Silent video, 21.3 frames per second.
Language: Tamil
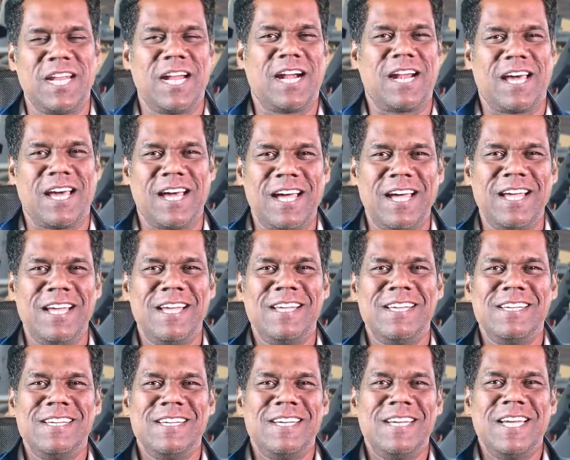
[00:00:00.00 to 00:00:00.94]
என்னன்னா
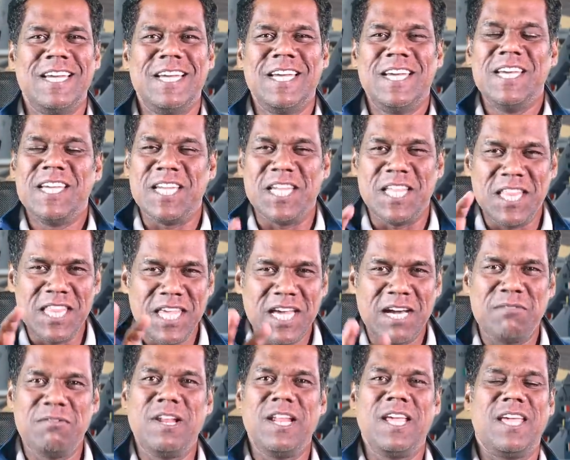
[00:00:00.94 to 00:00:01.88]

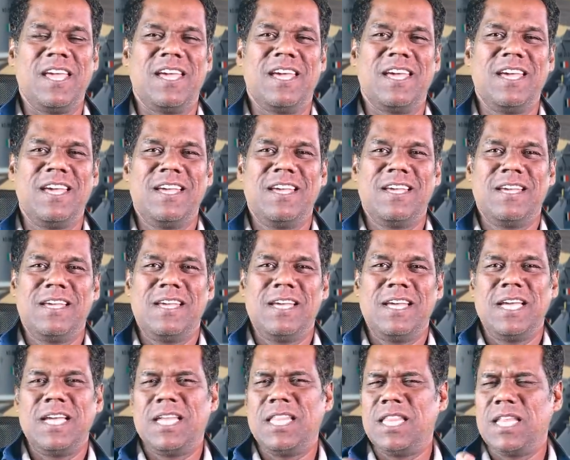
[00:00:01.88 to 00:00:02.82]
இந்தியாவிலேயே
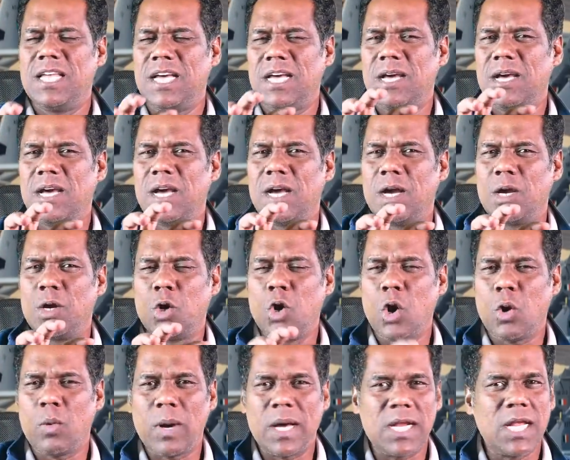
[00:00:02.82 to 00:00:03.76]
இந்த
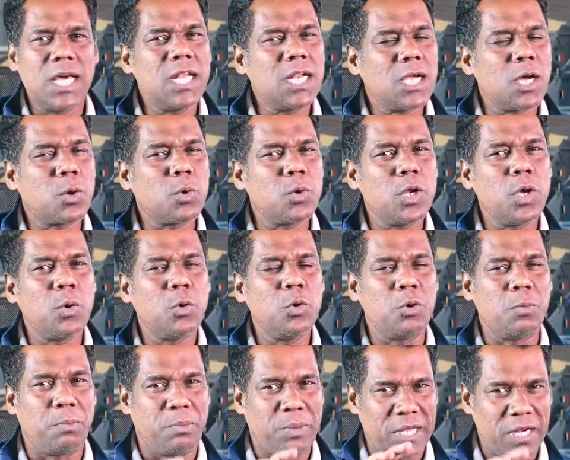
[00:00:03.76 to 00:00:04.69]
கோவாவில் இருக்கக்கூடிய
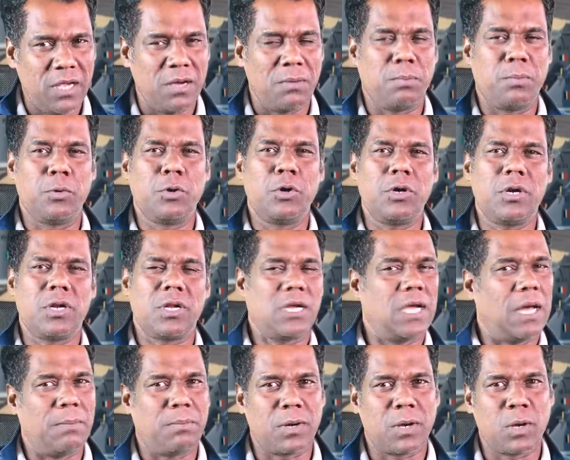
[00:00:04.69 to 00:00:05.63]
ஒரு பெரிய போர்ட்
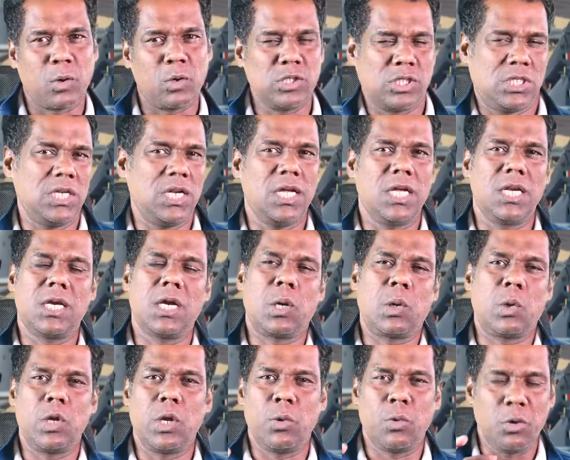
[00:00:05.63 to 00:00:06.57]
அப்புறம் கொச்சியில்
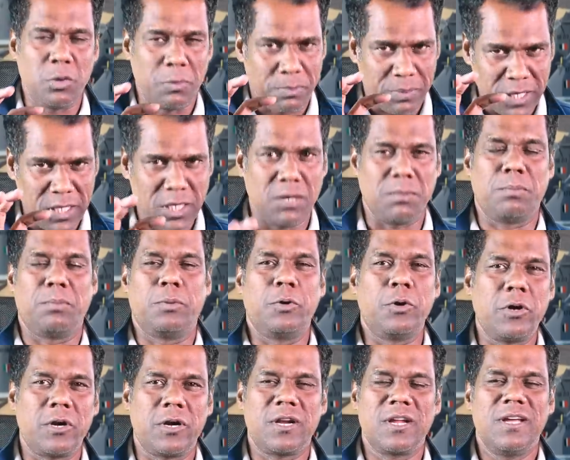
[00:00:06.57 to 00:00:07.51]
இருக்கக்கூடிய ஒரு பெரிய
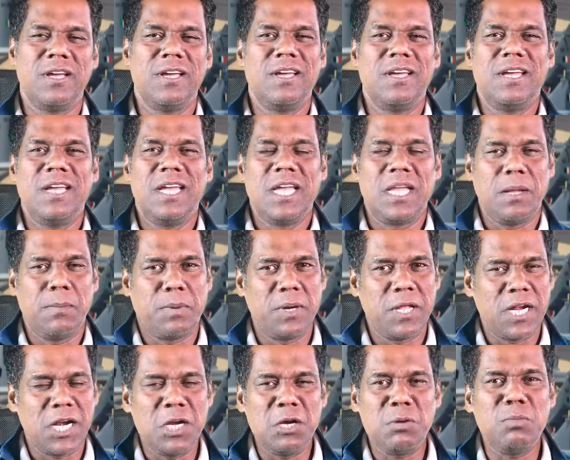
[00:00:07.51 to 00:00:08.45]
போர்ட்
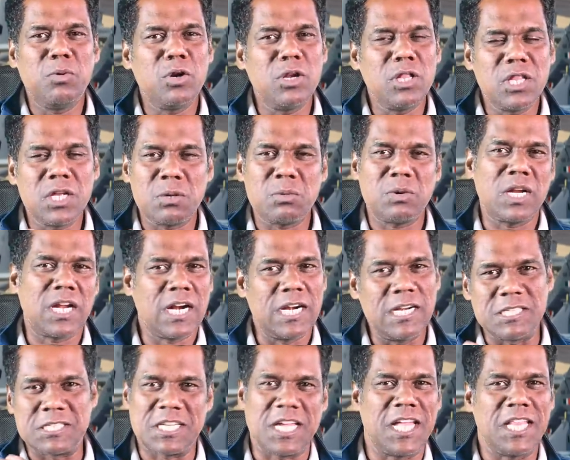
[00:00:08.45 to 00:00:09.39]
இப்படி ரெண்டு மூணு
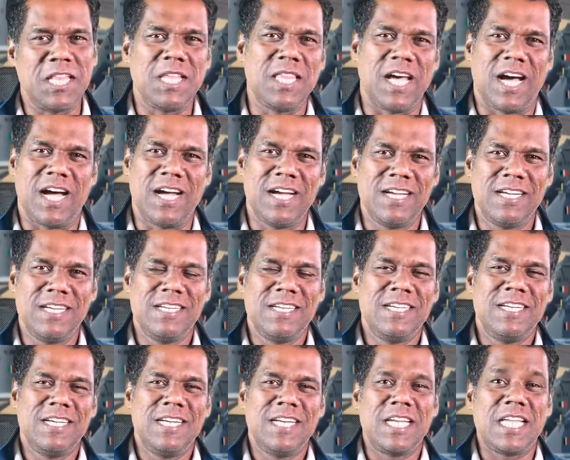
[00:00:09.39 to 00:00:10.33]
நிறுவனங்கள் சேர்ந்து தான்
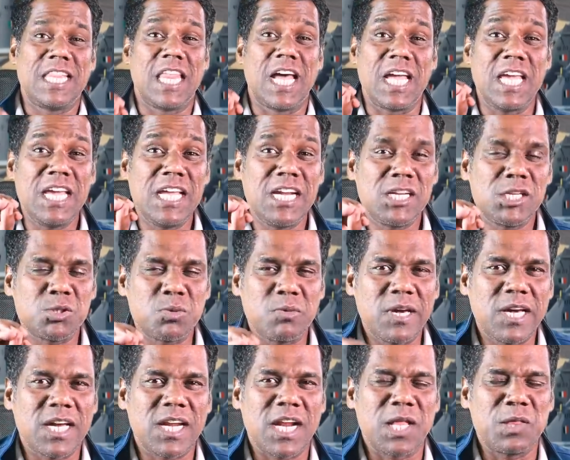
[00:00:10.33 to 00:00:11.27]
இந்த ஐஎன்எஸ்
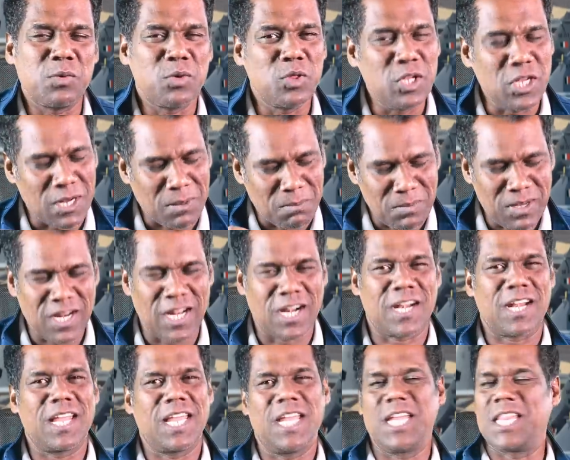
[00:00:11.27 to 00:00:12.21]
விக்ராந்த் வந்து நம்ம
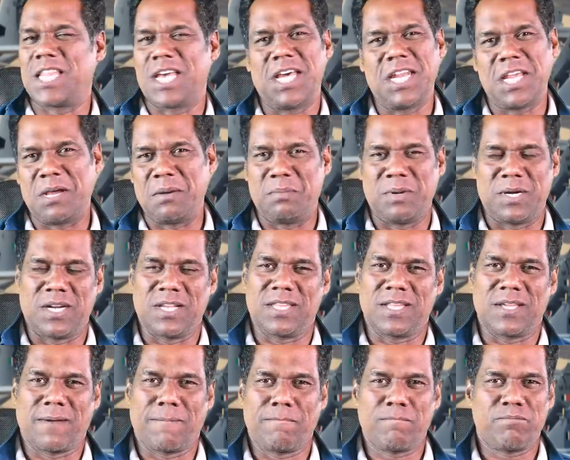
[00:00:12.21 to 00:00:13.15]
நாட்டிலேயே தயாரிக்கப்பட்டது
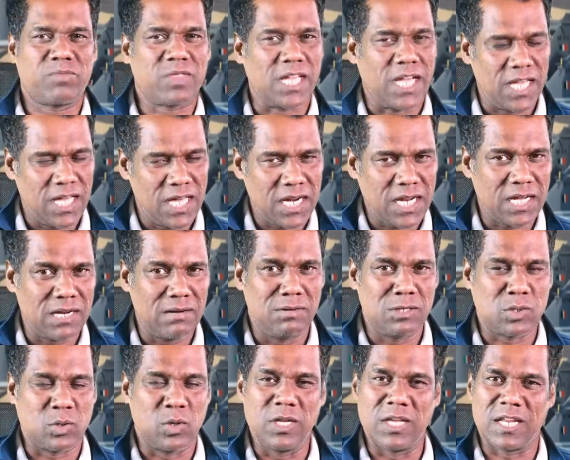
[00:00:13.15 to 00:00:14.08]
நான்
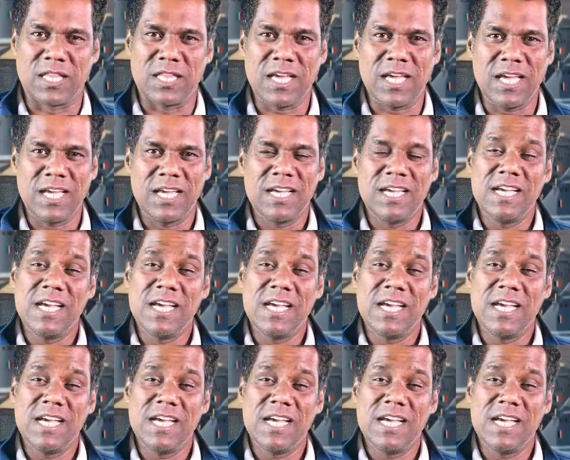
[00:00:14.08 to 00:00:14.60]
ஏற்கனவே சொல்லியிருந்தேன்